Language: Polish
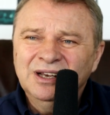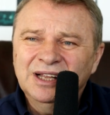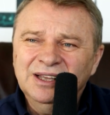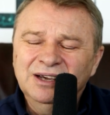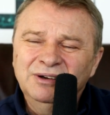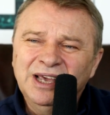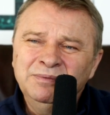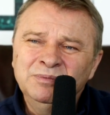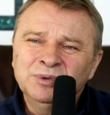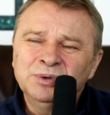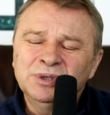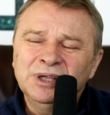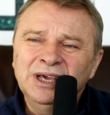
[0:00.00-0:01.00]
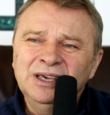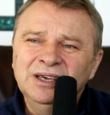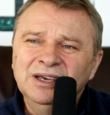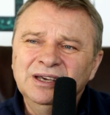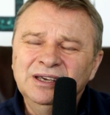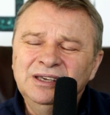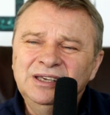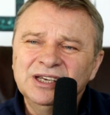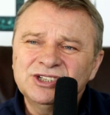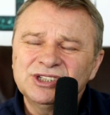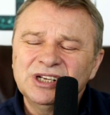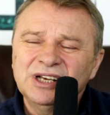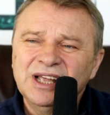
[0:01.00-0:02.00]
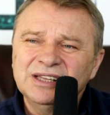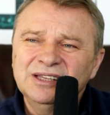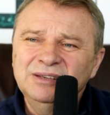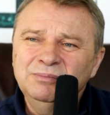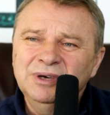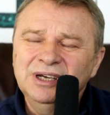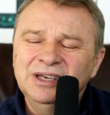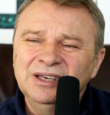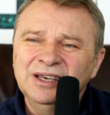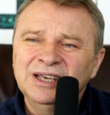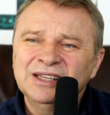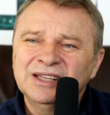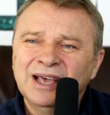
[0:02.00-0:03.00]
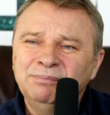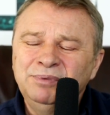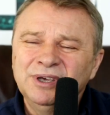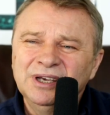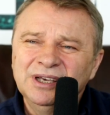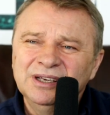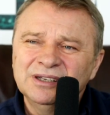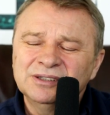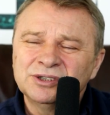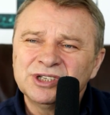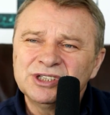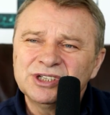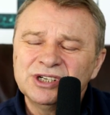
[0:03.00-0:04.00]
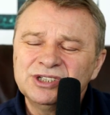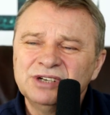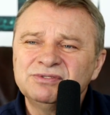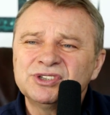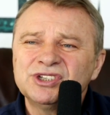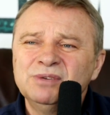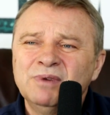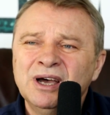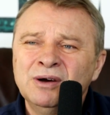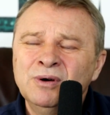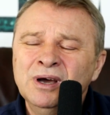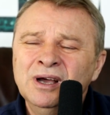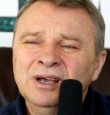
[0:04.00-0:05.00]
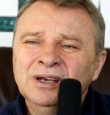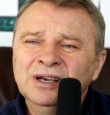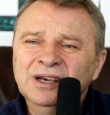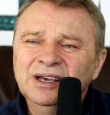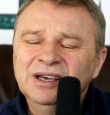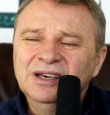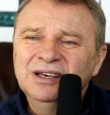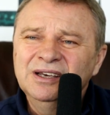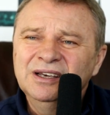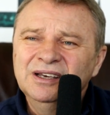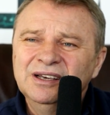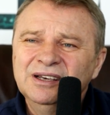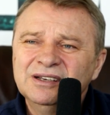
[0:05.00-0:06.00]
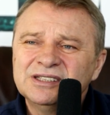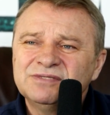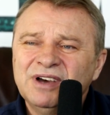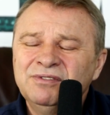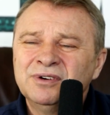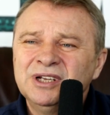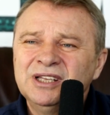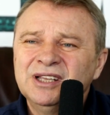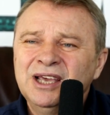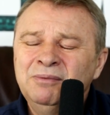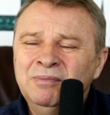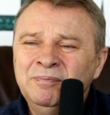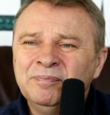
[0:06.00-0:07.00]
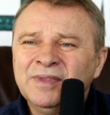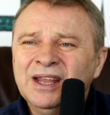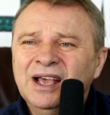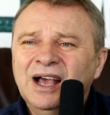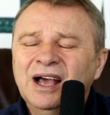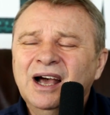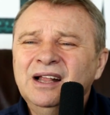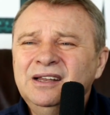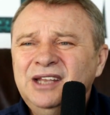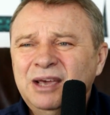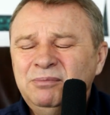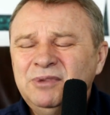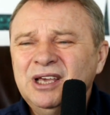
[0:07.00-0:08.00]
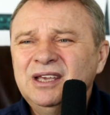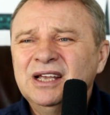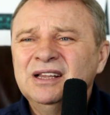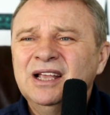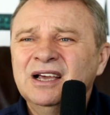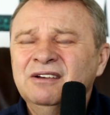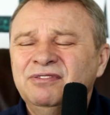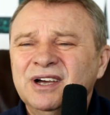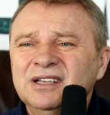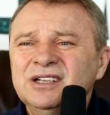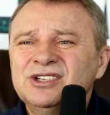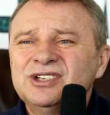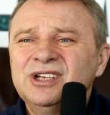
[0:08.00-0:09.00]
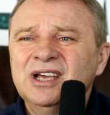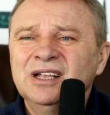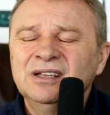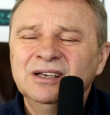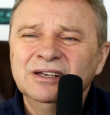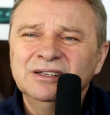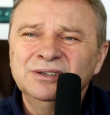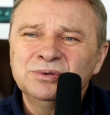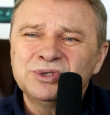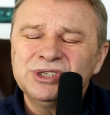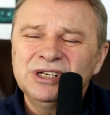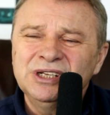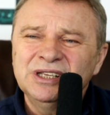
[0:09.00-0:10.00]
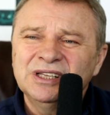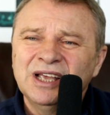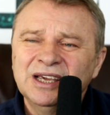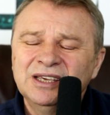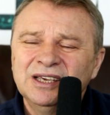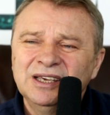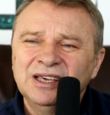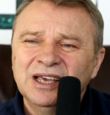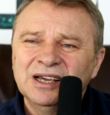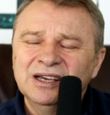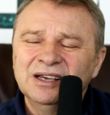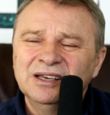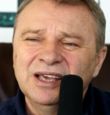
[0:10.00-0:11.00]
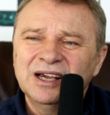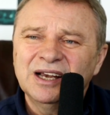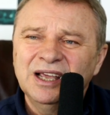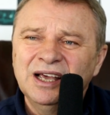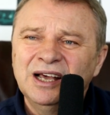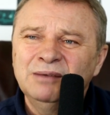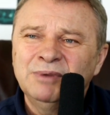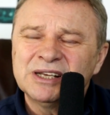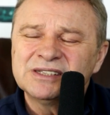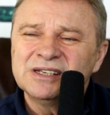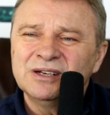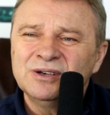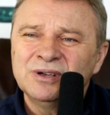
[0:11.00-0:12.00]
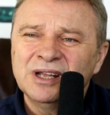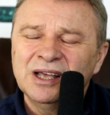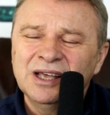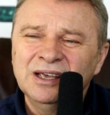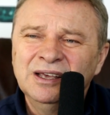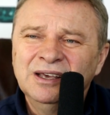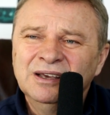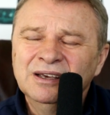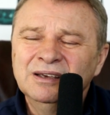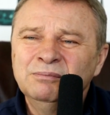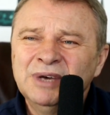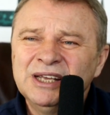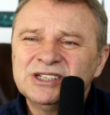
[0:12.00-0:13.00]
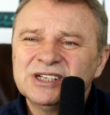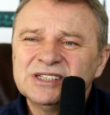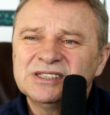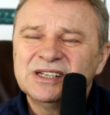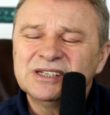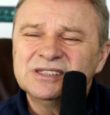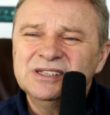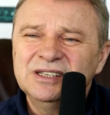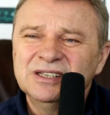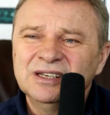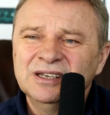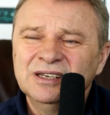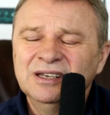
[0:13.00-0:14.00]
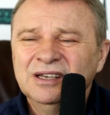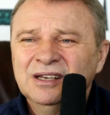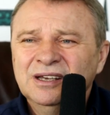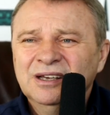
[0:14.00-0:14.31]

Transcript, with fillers: Dlatego ja bym tutaj jeszcze na tym etapie troszeczkę się wstrzymał z faworytem. Niemniej jednak faktycznie e, drużyny takie jak, jak Real, Barcelona, e, Manchester City,